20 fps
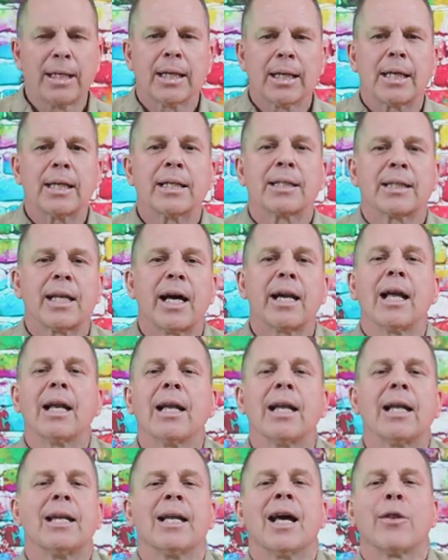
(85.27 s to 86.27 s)
están
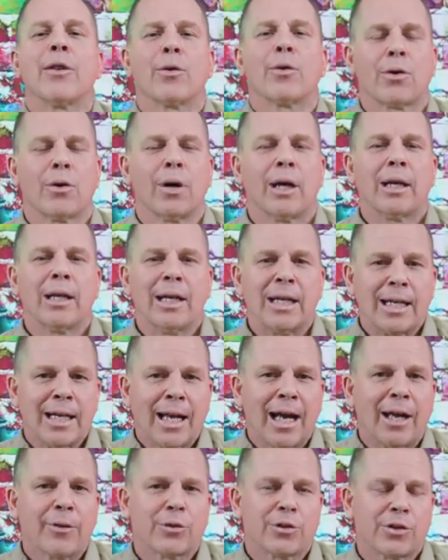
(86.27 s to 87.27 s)

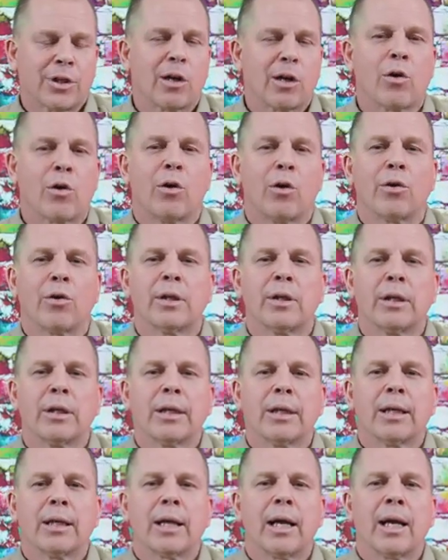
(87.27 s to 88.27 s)
alineándose con
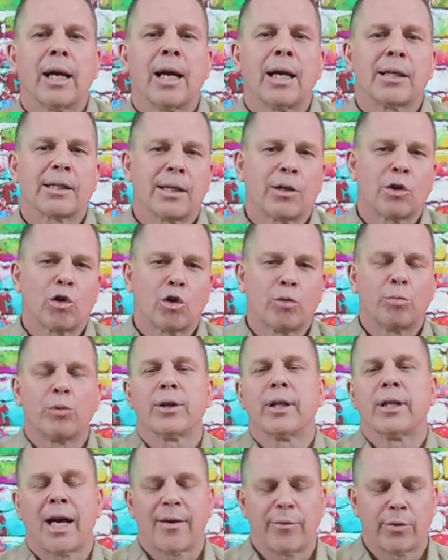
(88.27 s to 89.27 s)
ese grupo de
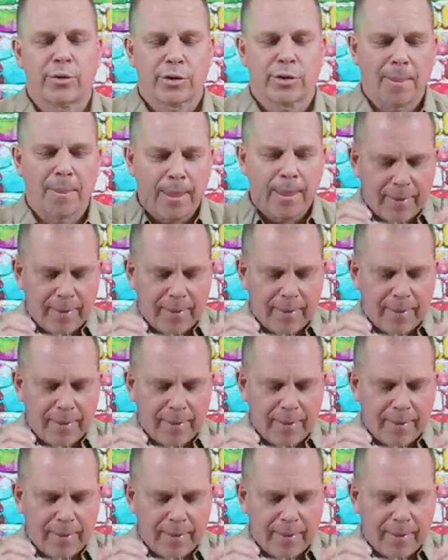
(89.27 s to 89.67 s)
Davos.